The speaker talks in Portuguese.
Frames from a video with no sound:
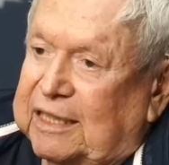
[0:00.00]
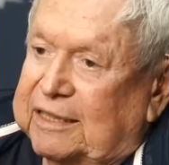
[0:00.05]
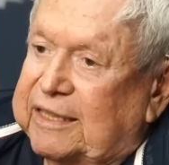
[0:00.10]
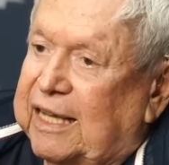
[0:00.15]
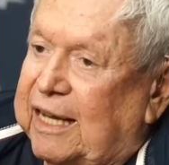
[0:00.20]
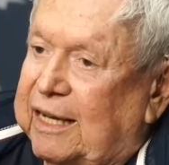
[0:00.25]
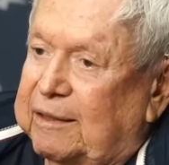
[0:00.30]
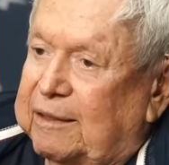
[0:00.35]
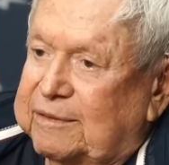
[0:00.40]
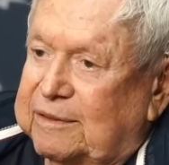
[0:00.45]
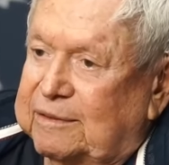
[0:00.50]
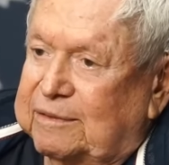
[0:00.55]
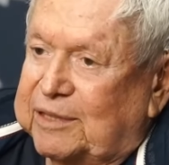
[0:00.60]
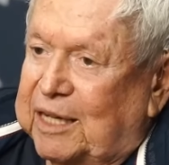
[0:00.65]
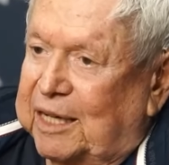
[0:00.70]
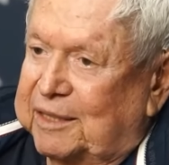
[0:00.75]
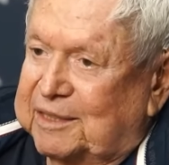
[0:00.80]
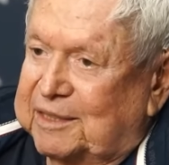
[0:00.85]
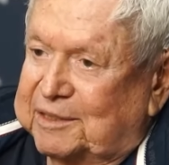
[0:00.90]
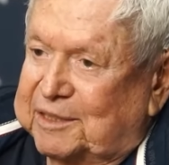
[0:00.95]
ideia de
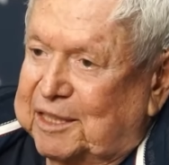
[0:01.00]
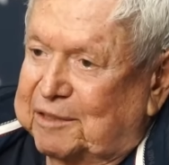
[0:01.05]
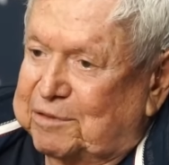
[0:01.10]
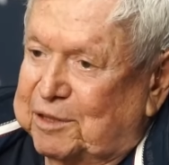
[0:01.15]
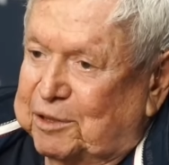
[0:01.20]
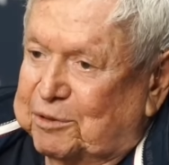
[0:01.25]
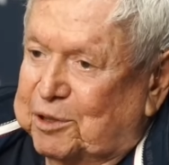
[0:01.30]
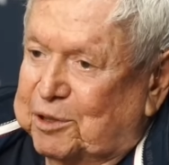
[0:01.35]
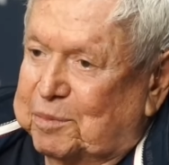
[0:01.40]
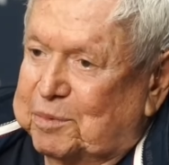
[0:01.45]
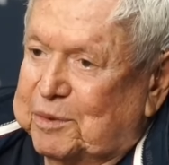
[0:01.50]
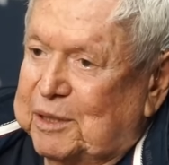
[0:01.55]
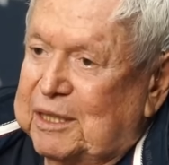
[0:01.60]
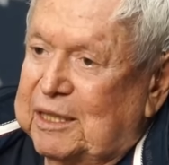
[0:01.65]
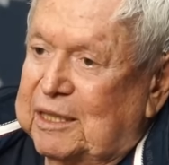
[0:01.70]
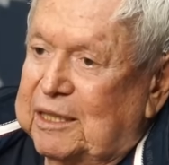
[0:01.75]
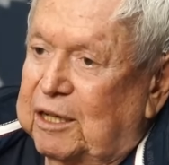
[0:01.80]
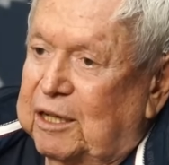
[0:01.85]
sair da TV Globo. É.